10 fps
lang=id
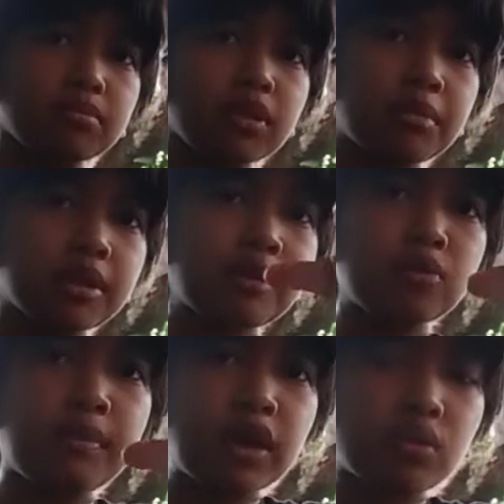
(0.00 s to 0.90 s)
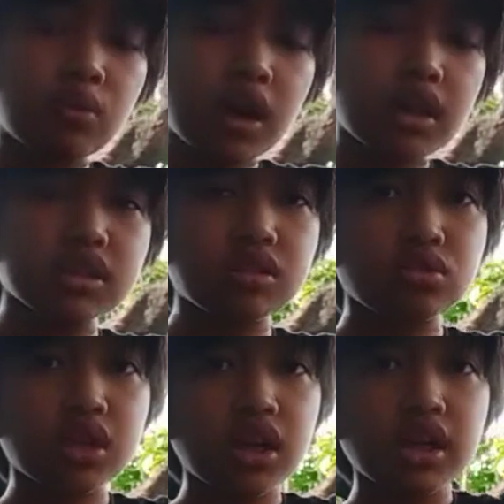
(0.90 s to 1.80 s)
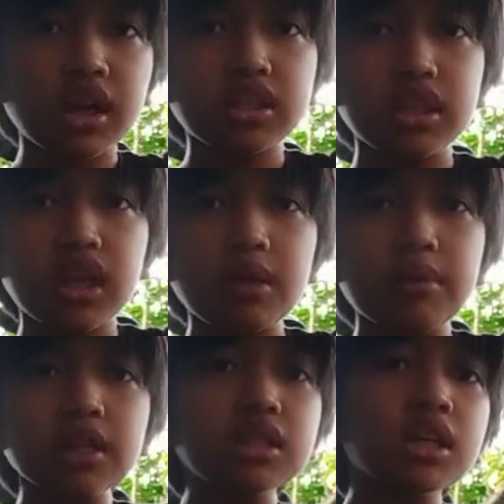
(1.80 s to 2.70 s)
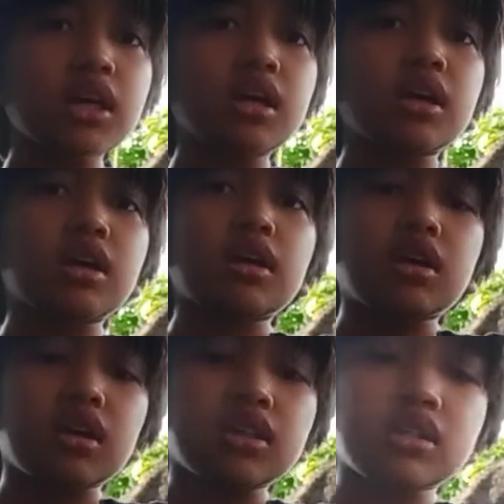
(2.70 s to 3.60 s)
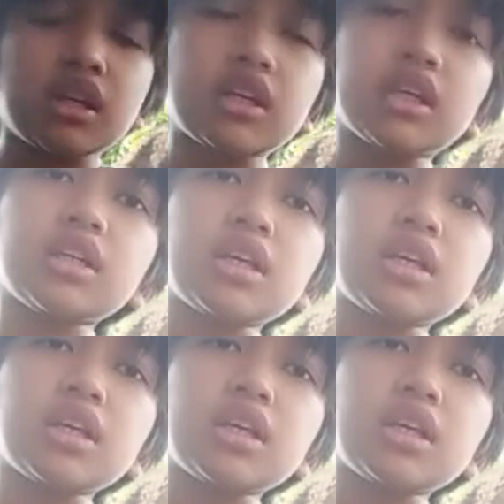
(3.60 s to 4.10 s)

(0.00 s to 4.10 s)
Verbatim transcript: teman-teman lupa dikuras terus kalian kasih ikan, Mas. Ini dia